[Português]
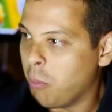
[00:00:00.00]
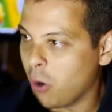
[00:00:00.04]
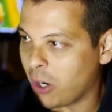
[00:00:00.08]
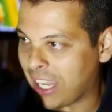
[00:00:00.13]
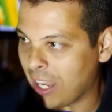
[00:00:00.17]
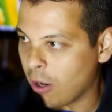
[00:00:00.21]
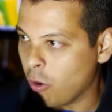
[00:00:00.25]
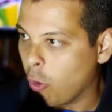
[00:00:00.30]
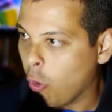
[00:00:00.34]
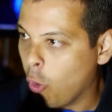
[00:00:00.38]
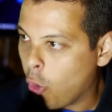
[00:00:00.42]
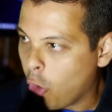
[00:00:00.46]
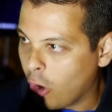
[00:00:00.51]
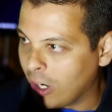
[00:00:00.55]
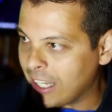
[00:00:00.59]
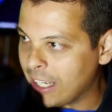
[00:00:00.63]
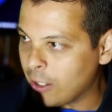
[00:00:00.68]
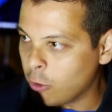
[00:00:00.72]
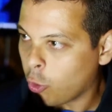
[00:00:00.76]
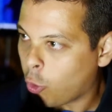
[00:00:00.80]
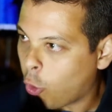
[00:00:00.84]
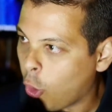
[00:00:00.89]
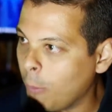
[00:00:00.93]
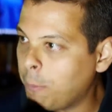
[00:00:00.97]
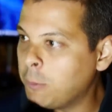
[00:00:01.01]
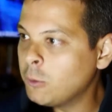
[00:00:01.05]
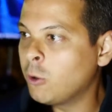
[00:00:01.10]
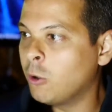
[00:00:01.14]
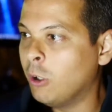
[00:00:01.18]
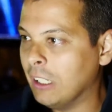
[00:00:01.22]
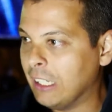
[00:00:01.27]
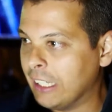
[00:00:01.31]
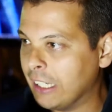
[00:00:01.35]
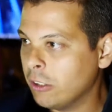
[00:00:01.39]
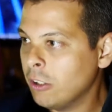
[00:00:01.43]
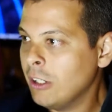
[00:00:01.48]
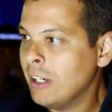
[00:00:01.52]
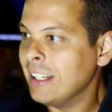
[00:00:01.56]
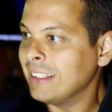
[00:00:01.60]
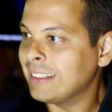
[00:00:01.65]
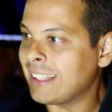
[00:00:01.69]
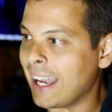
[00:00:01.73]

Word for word: porque o goleiro, o corpo do goleiro,